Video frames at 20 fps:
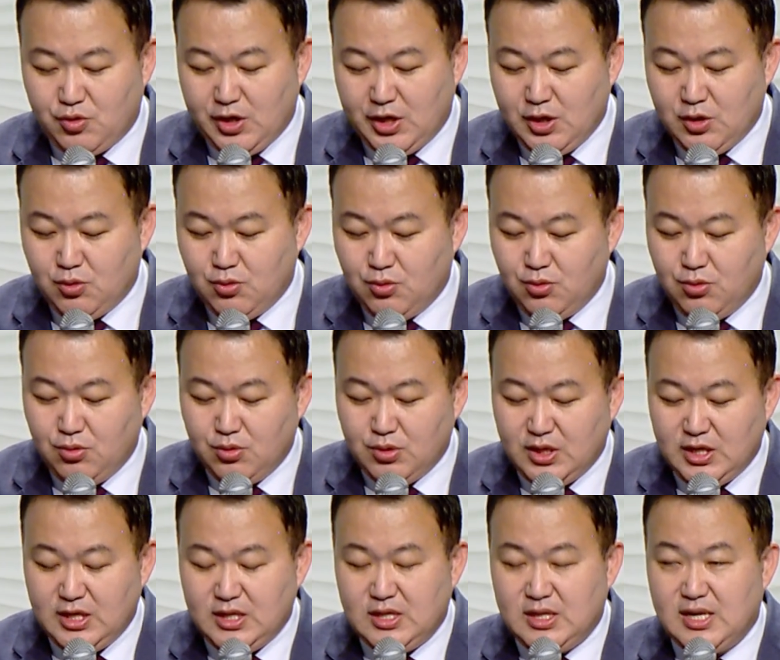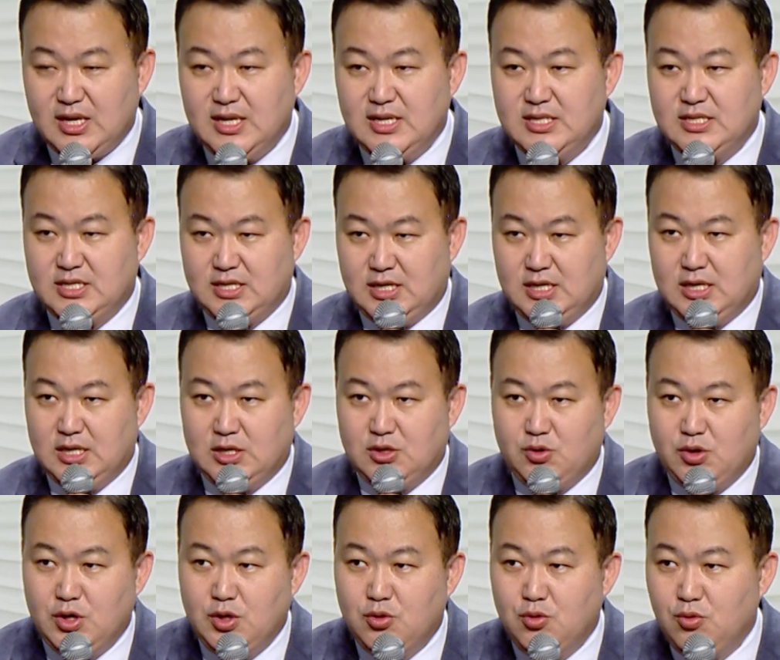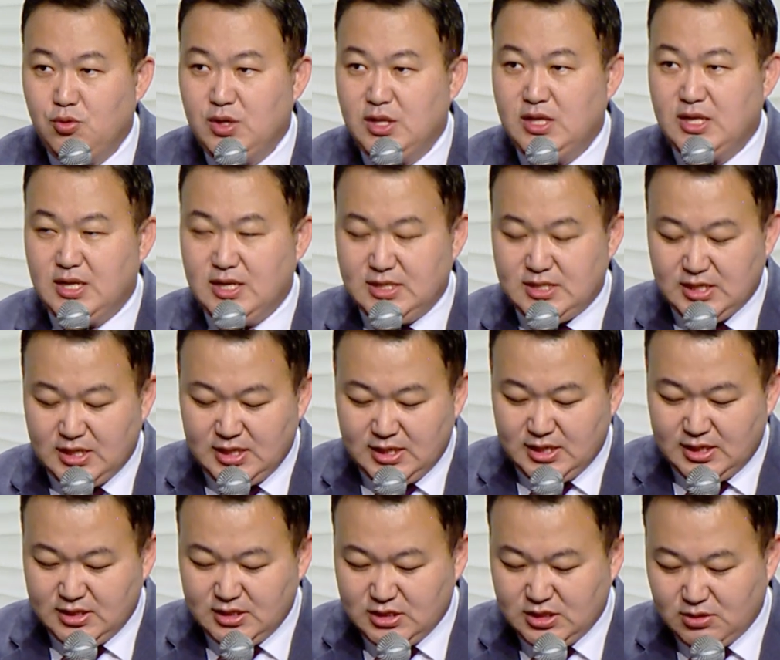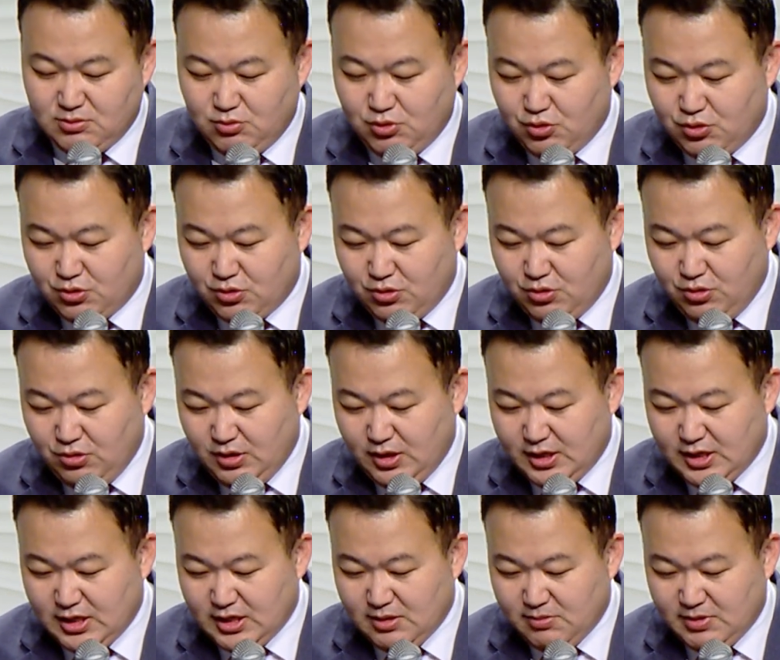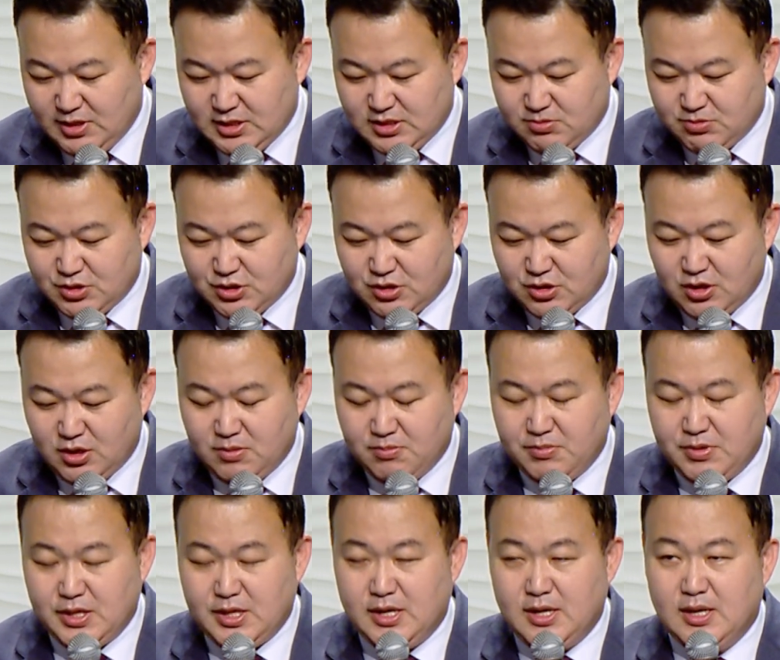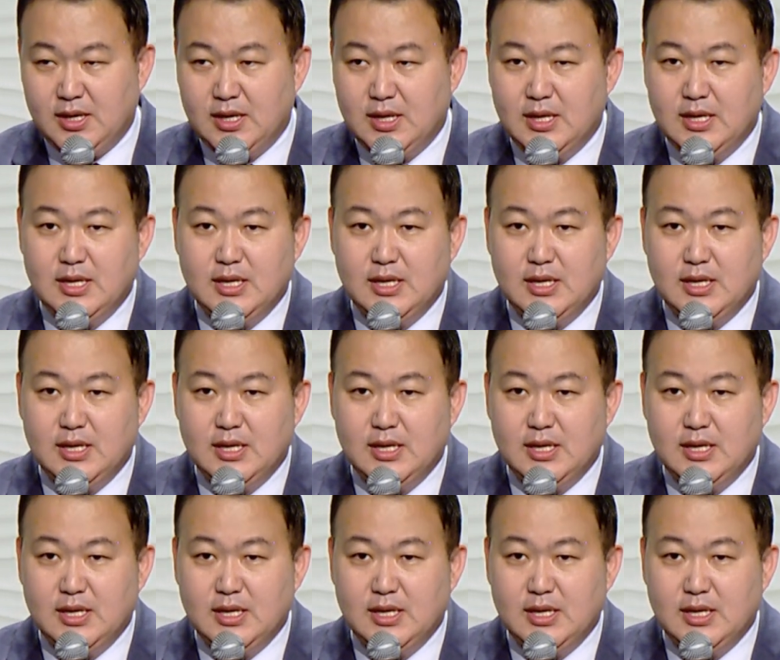궤도 이탈자, 궤도 이탈자라는 제목으로 하나님 말씀 증거합니다.